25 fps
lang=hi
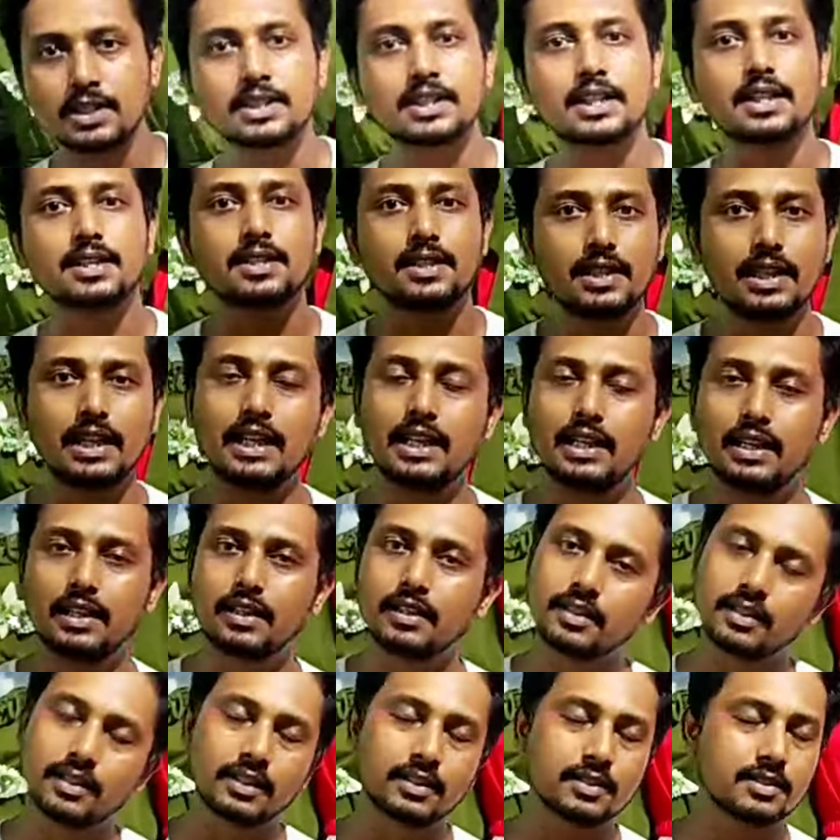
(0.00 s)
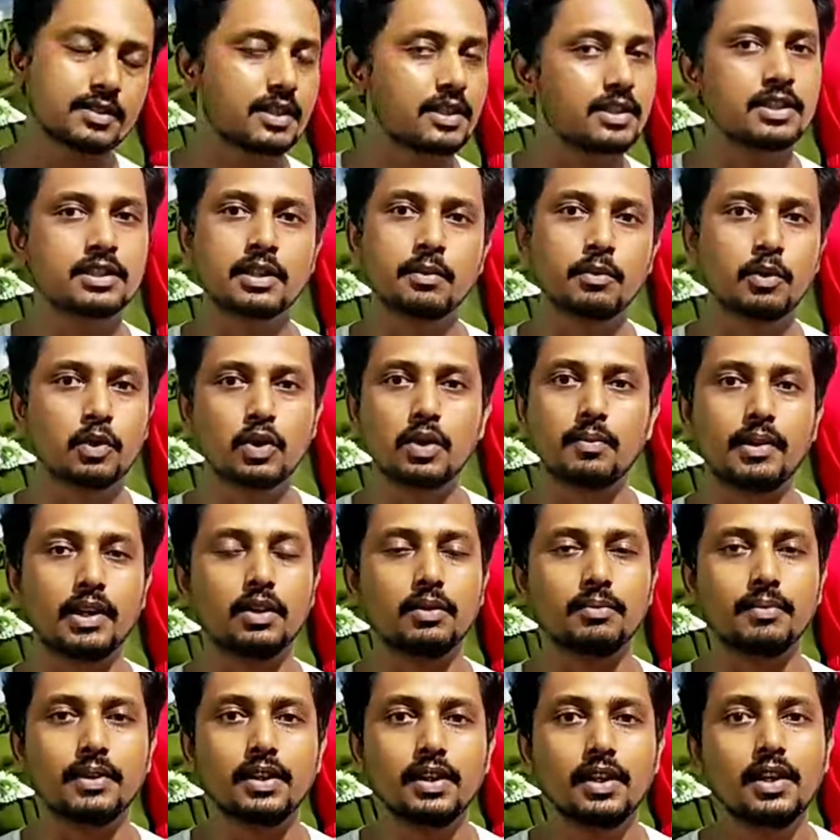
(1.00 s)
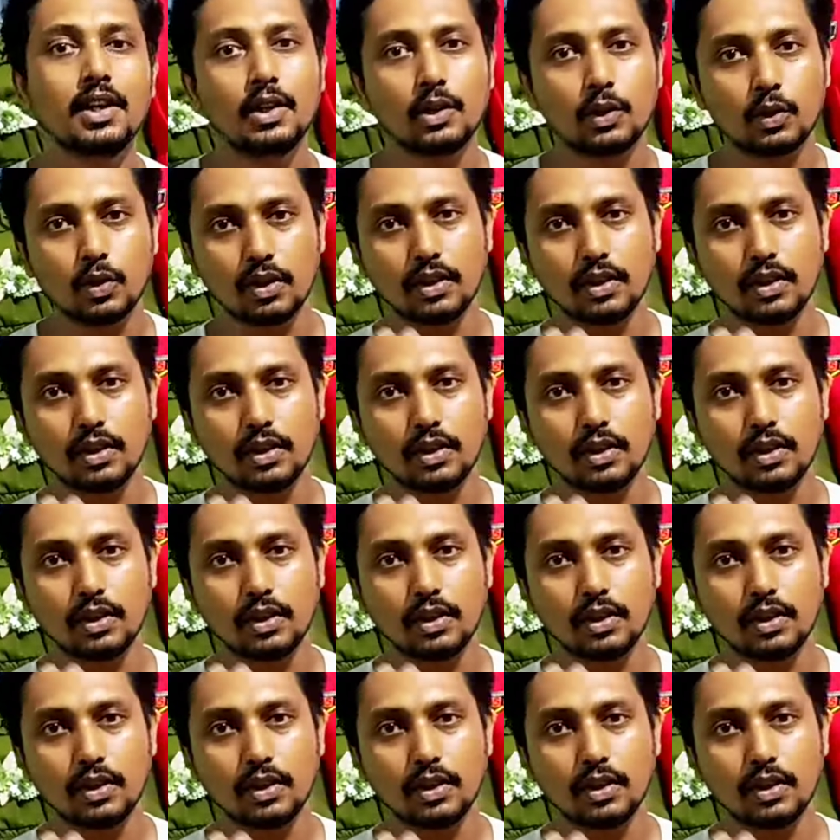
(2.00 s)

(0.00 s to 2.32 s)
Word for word: जिस तरह से डीलिंग का स्ट्रेटी सब उनको मालूम है हम्म, हम्म।